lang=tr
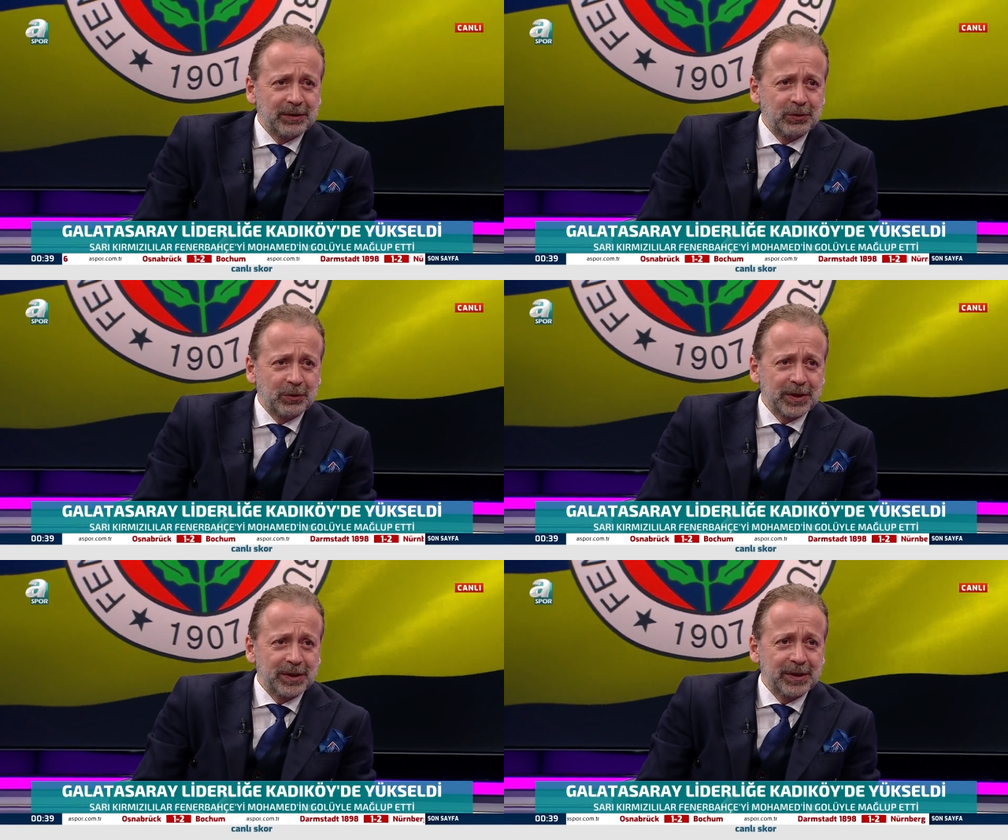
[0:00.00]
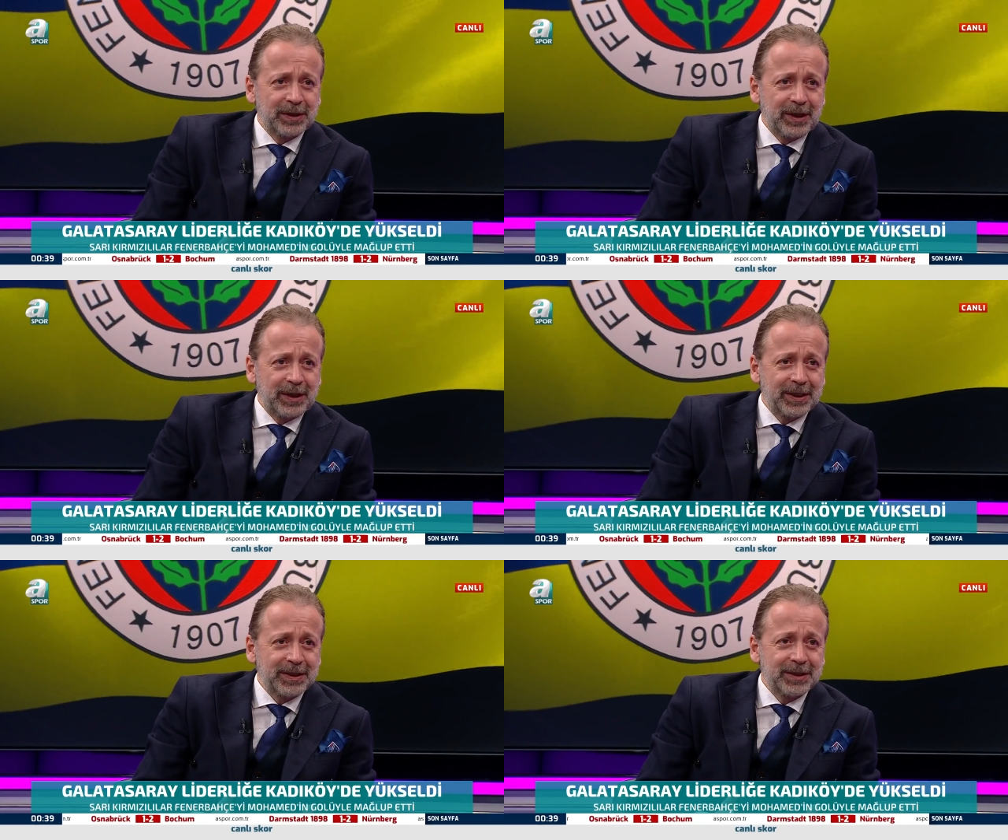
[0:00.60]
Yoksa dedi
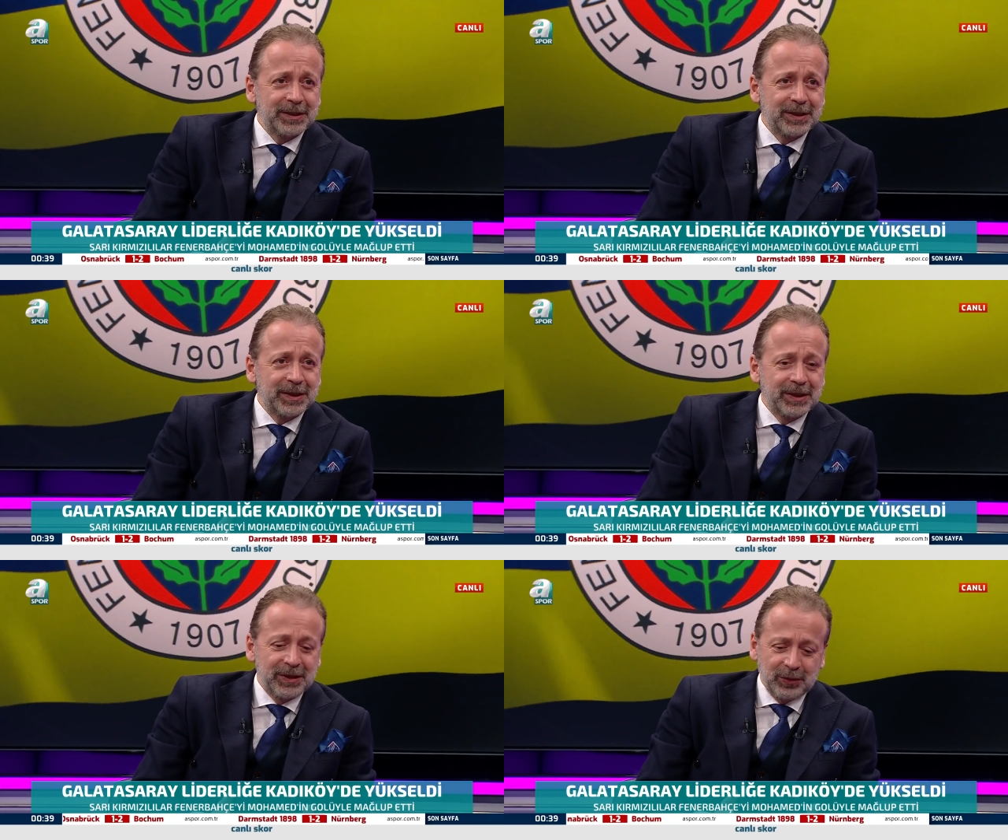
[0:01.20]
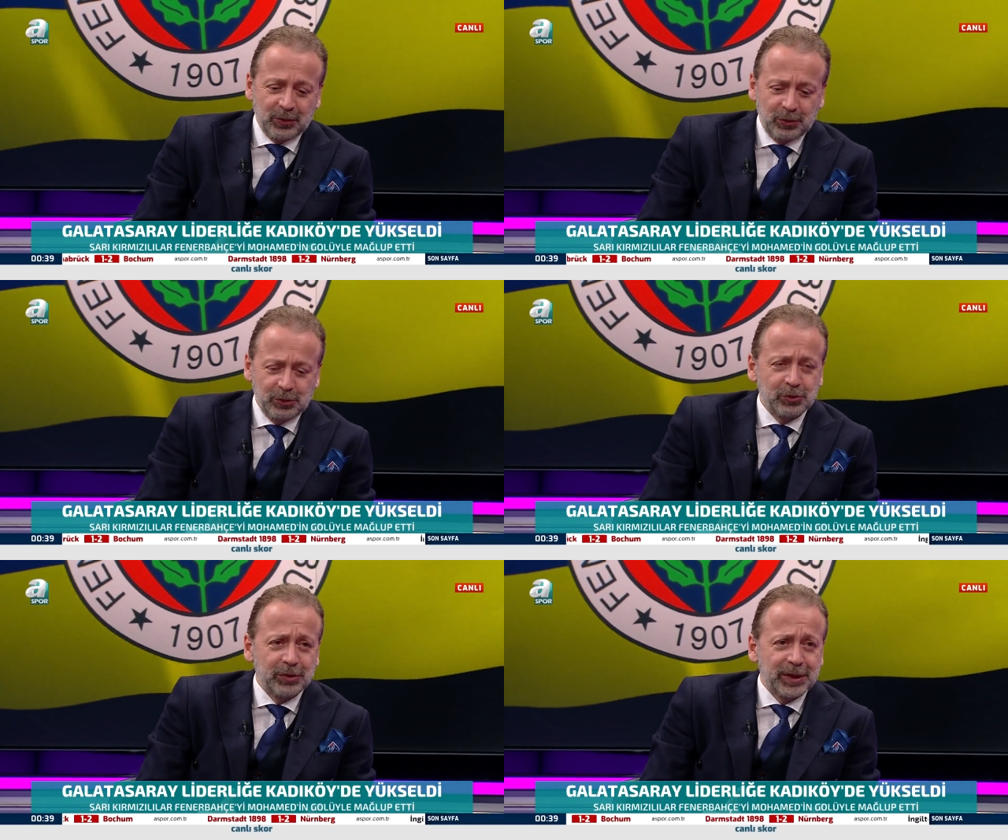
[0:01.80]
Alex'in dedi
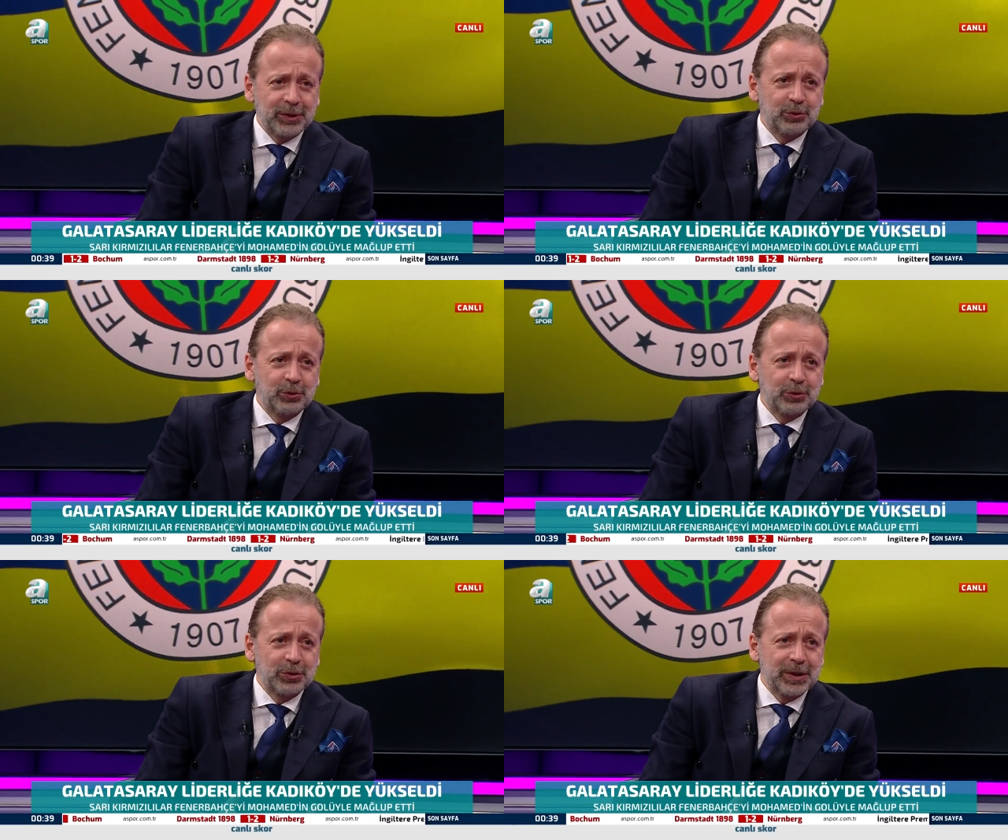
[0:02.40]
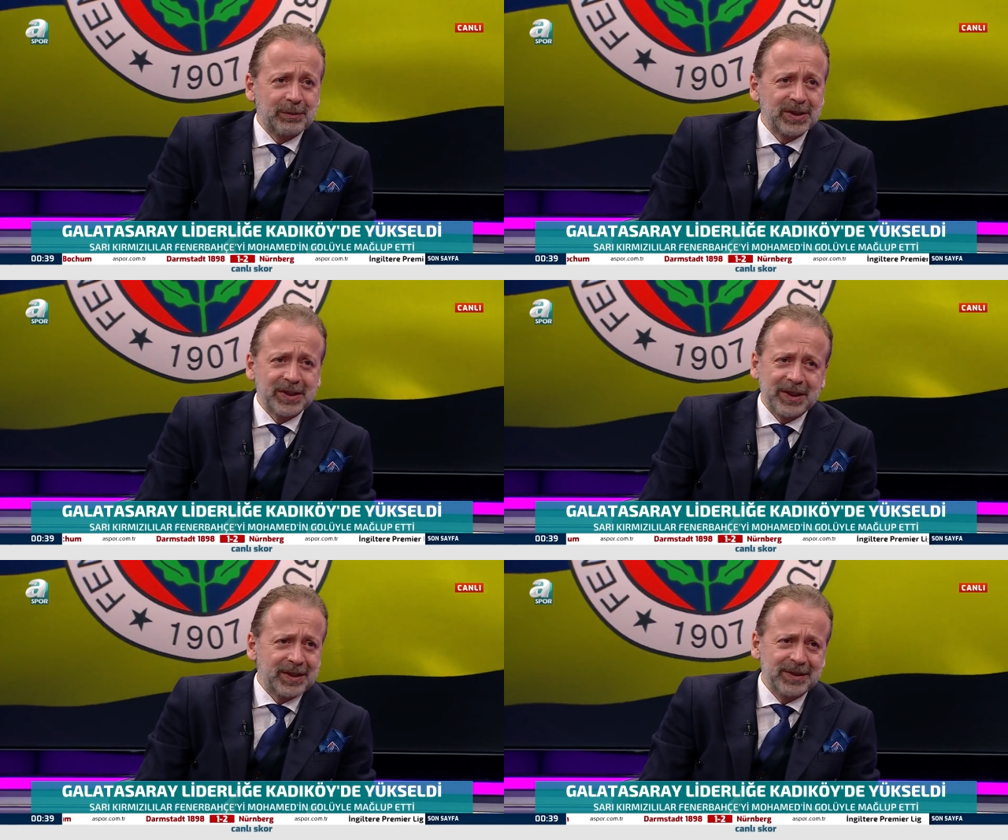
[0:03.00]
oyuncu olarak durdurursun ama
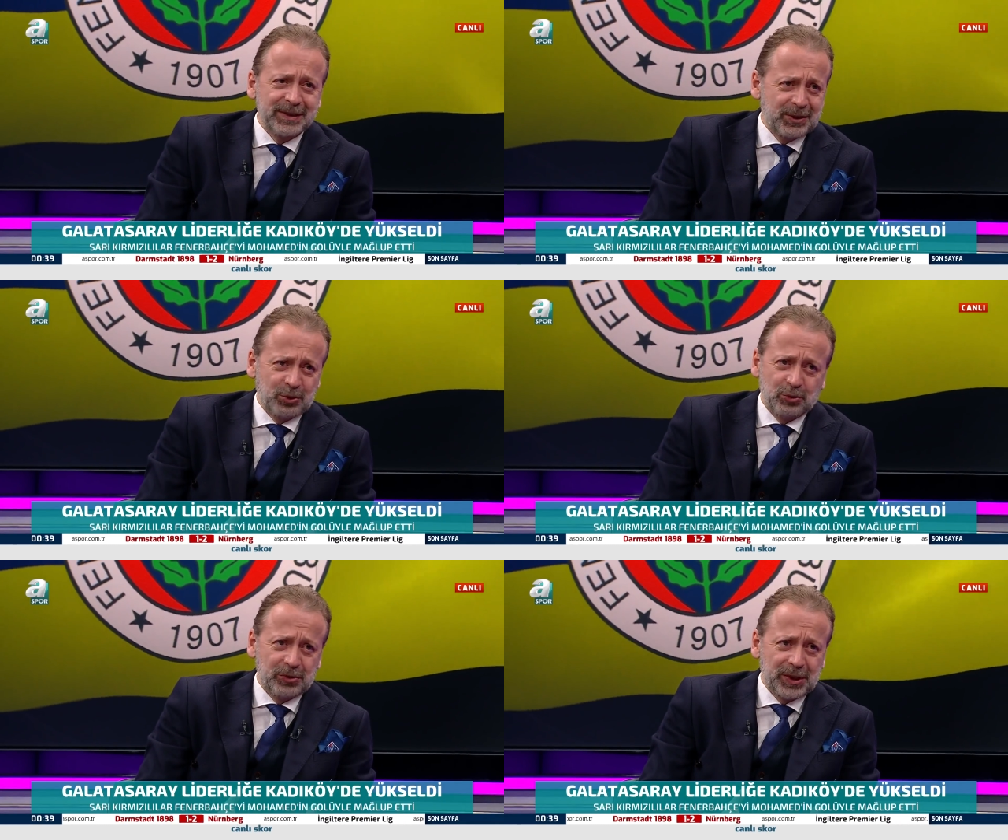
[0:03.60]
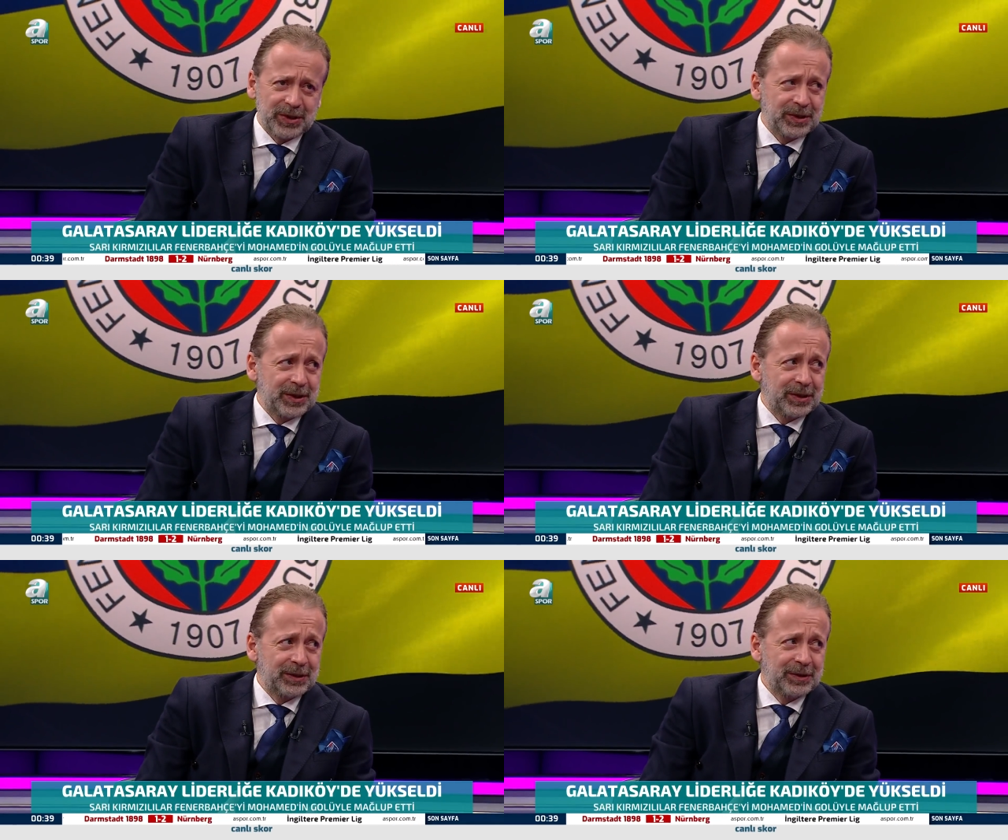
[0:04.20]
zekasını nasıl durduracaksın
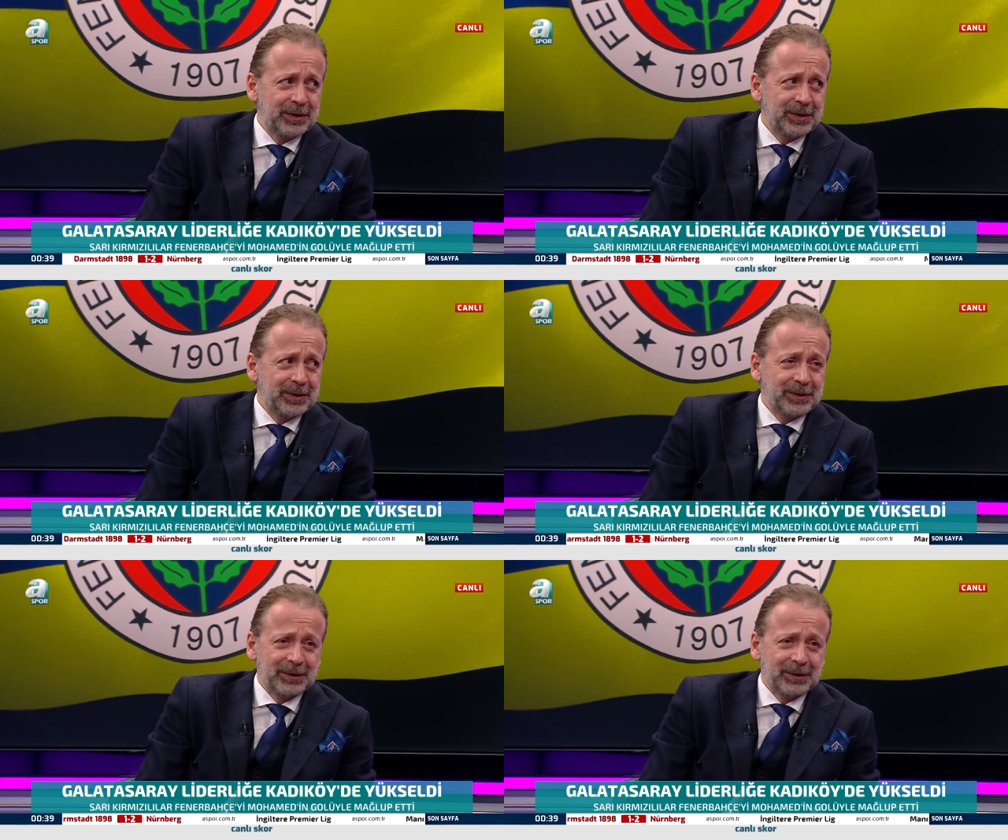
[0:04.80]
Herkesten dedi. çabuk düşünüp